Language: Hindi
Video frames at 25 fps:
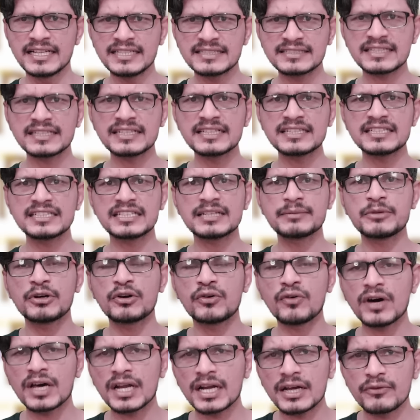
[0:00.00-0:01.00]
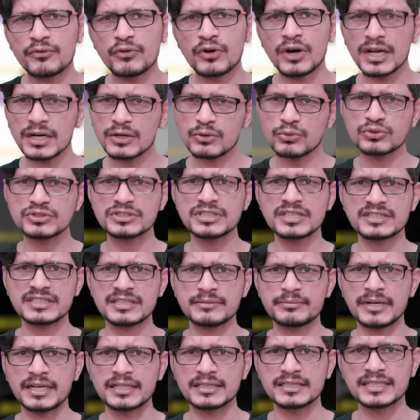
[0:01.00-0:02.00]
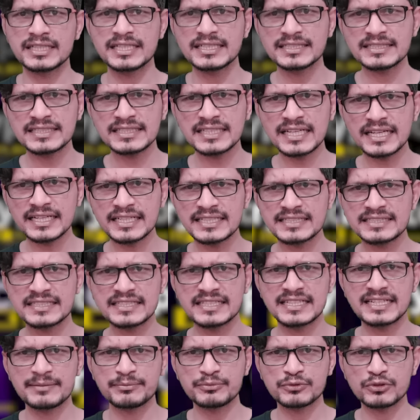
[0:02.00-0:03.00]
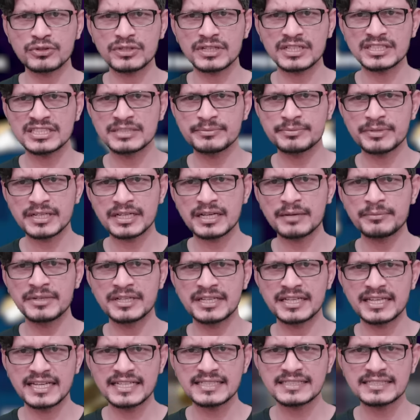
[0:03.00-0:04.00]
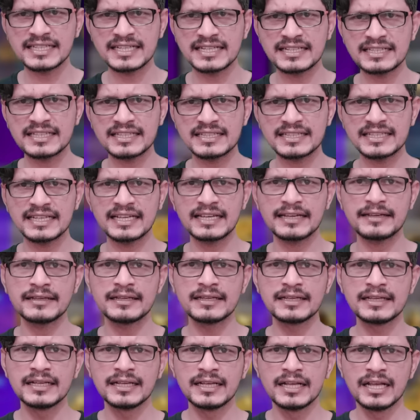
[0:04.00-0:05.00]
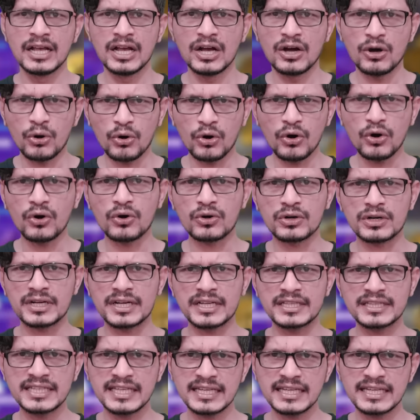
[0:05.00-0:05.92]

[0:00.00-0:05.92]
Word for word: इसके नतीजे में हर, वो हर कुछ अरसे बाद किसी ना किसी क्रिप्टो करेंसी पर कभी केस कर देते हैं और